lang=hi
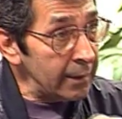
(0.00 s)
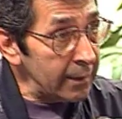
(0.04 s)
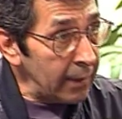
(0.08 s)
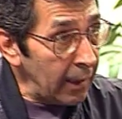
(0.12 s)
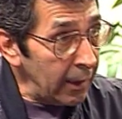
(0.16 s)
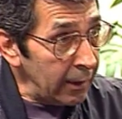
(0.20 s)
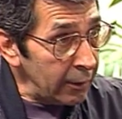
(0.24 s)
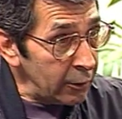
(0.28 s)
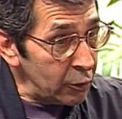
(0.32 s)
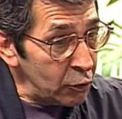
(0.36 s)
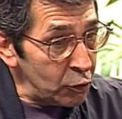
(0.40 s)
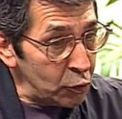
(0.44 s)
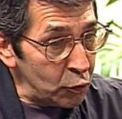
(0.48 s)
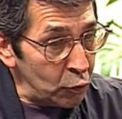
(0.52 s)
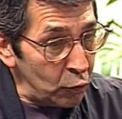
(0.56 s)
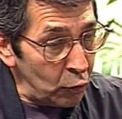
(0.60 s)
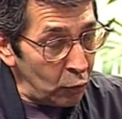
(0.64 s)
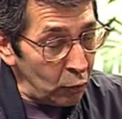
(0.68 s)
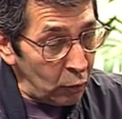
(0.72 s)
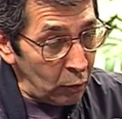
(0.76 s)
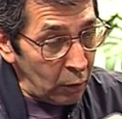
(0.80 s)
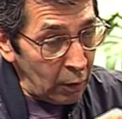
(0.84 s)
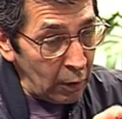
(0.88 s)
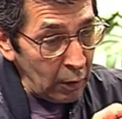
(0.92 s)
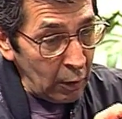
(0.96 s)
साथ जो
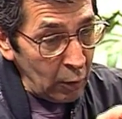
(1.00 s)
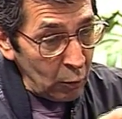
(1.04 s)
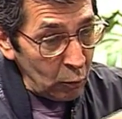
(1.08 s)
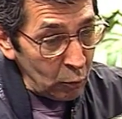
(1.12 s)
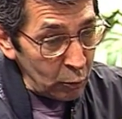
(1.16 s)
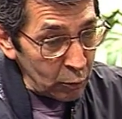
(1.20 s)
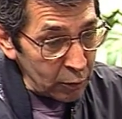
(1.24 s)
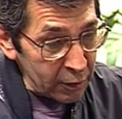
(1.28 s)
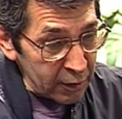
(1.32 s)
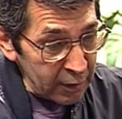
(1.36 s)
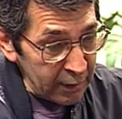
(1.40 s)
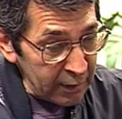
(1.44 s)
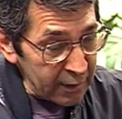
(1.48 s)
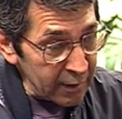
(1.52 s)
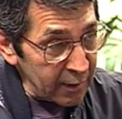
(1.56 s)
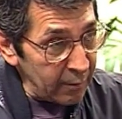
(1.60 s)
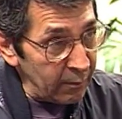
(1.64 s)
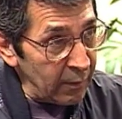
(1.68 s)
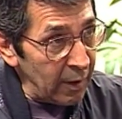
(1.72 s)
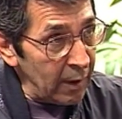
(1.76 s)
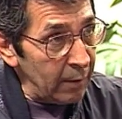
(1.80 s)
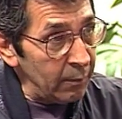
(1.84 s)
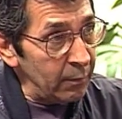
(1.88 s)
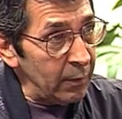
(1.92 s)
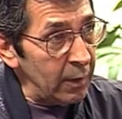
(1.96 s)
उसी
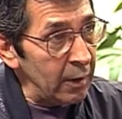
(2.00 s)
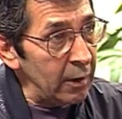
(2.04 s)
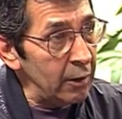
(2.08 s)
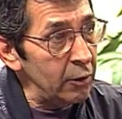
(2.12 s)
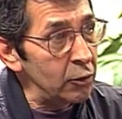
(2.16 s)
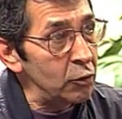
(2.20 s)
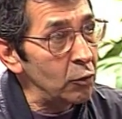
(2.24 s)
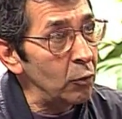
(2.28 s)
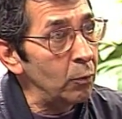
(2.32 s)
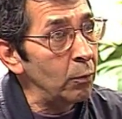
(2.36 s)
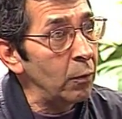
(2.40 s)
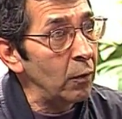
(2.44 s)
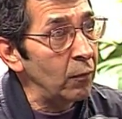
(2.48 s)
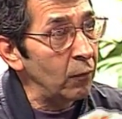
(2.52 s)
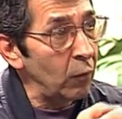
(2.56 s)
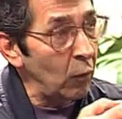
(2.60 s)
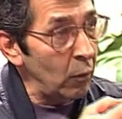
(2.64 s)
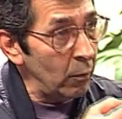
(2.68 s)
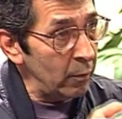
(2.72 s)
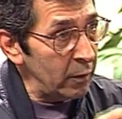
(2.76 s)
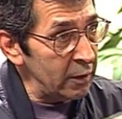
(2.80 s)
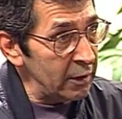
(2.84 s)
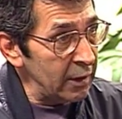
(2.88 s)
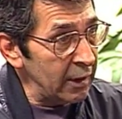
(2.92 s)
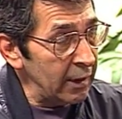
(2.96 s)
समय पे जो
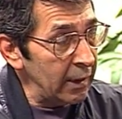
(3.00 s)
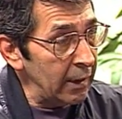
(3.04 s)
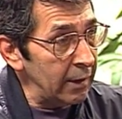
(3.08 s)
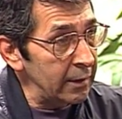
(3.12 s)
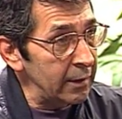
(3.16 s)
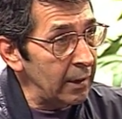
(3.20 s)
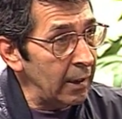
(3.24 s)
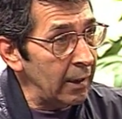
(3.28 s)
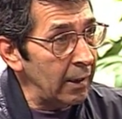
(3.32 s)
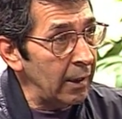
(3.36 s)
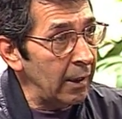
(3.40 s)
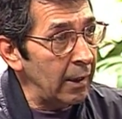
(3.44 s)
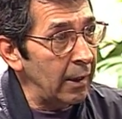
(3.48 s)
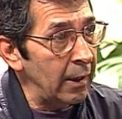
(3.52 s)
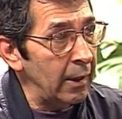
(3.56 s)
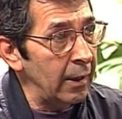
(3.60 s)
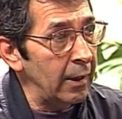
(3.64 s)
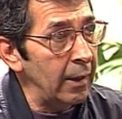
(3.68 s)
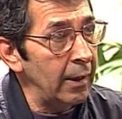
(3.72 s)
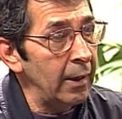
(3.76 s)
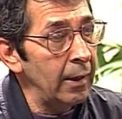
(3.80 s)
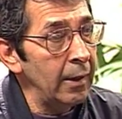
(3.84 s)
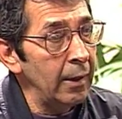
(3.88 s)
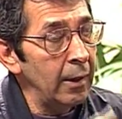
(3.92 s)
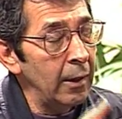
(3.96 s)
परफॉर्मेंस किया जा रहा
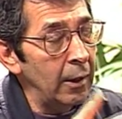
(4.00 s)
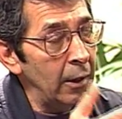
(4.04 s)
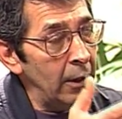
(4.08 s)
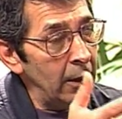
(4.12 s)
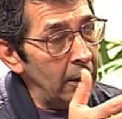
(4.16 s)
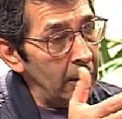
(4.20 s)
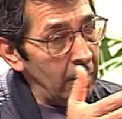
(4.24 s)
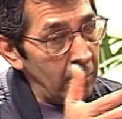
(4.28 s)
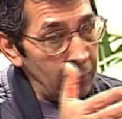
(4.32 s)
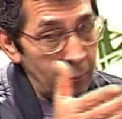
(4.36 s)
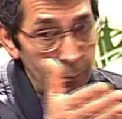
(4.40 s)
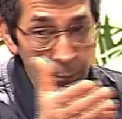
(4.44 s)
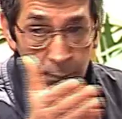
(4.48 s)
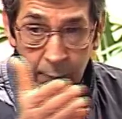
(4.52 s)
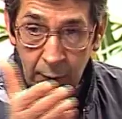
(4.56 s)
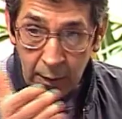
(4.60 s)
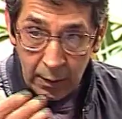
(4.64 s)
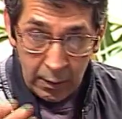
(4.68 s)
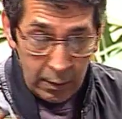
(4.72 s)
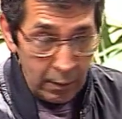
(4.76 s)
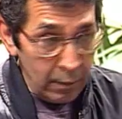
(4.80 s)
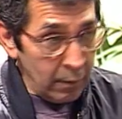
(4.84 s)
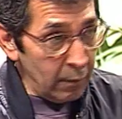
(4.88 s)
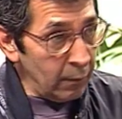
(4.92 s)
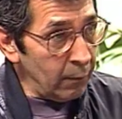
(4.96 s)
है हम्म।
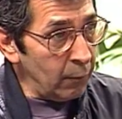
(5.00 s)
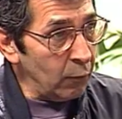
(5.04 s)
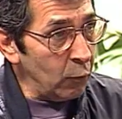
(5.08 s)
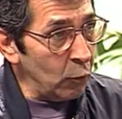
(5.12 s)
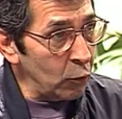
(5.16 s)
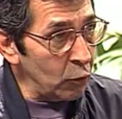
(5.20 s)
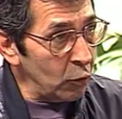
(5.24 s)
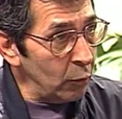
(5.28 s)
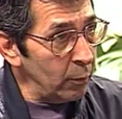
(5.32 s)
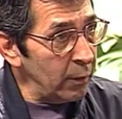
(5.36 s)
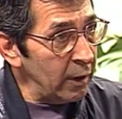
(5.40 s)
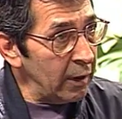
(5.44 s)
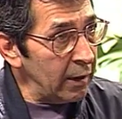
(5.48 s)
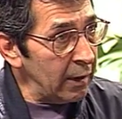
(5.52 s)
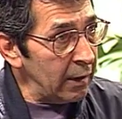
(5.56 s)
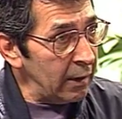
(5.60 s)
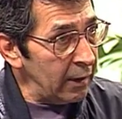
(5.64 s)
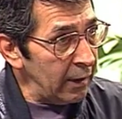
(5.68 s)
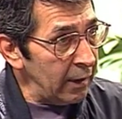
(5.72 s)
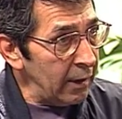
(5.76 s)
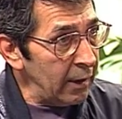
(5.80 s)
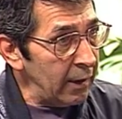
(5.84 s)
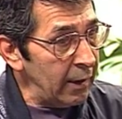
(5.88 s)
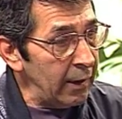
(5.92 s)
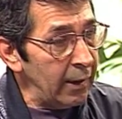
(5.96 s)
फोटो भी
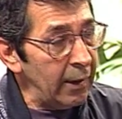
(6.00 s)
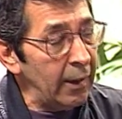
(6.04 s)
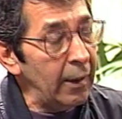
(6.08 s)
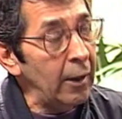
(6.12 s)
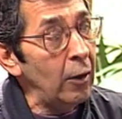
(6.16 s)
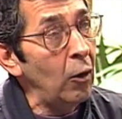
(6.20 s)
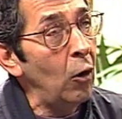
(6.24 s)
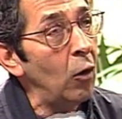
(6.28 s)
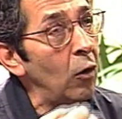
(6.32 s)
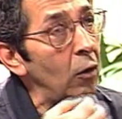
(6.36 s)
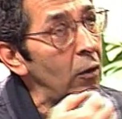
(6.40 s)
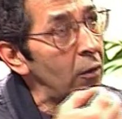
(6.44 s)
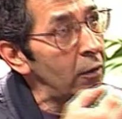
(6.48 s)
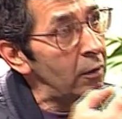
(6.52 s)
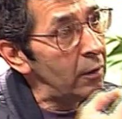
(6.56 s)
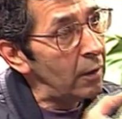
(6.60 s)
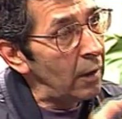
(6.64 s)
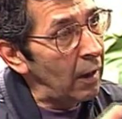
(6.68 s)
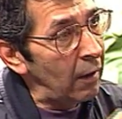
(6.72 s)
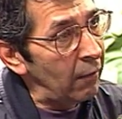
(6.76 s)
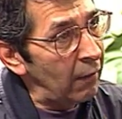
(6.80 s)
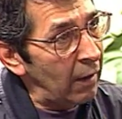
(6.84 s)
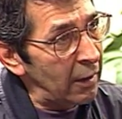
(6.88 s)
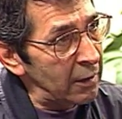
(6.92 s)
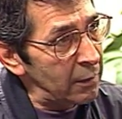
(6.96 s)
ले रहे हैं और
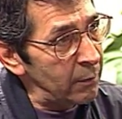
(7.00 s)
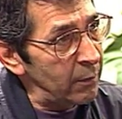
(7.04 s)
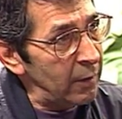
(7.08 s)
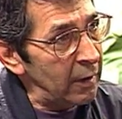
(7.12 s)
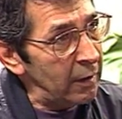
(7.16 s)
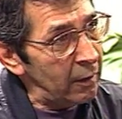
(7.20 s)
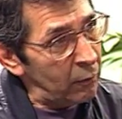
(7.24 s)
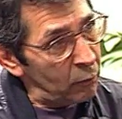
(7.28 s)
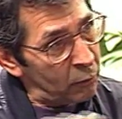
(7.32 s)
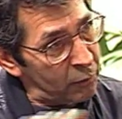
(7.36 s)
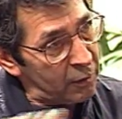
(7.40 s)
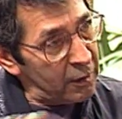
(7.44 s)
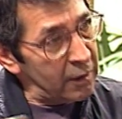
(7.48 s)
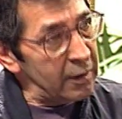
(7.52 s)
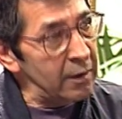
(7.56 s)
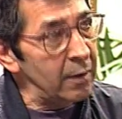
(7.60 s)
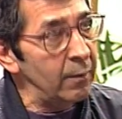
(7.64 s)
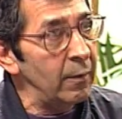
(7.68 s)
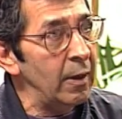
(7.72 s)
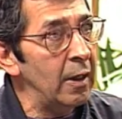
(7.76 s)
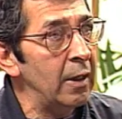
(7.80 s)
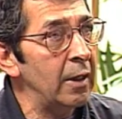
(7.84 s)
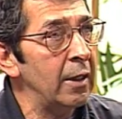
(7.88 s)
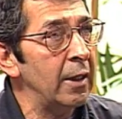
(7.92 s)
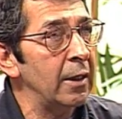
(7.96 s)
आवाज़ भी उसी
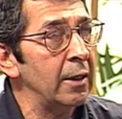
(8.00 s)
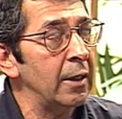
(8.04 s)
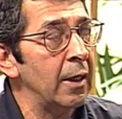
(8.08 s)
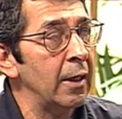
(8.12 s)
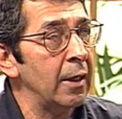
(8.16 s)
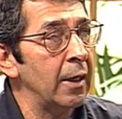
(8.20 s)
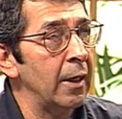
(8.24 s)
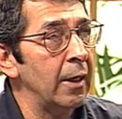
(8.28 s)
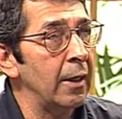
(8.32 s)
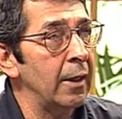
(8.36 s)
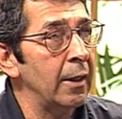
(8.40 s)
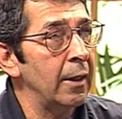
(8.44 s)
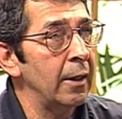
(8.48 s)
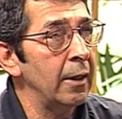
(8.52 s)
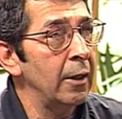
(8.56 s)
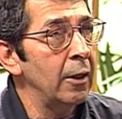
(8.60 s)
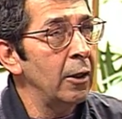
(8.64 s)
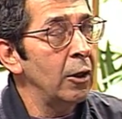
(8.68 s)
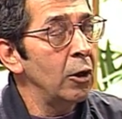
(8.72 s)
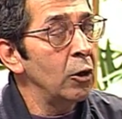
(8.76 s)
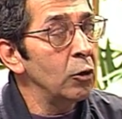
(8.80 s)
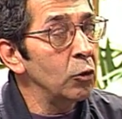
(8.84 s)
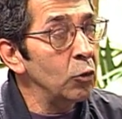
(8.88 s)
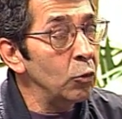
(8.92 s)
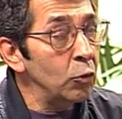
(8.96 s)
समय लिया जा रहा है
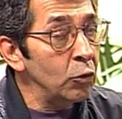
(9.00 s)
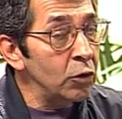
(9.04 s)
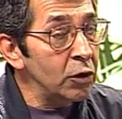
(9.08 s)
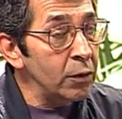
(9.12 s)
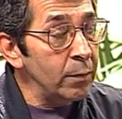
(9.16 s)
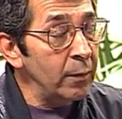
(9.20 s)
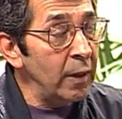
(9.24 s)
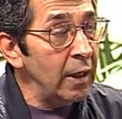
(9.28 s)
हम्म। तो उसमें